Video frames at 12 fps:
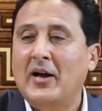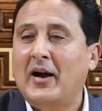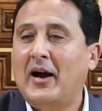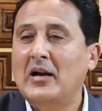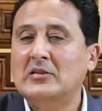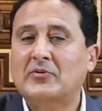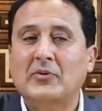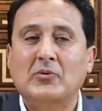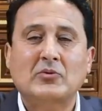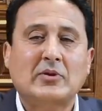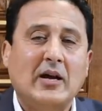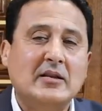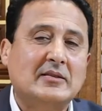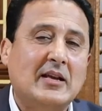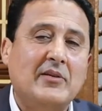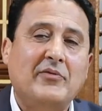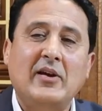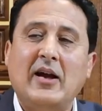عايز فلوس عايز
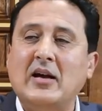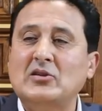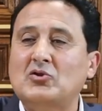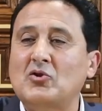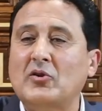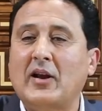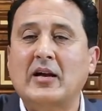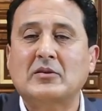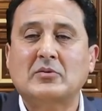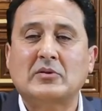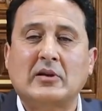سلفيه عايز شغل عايز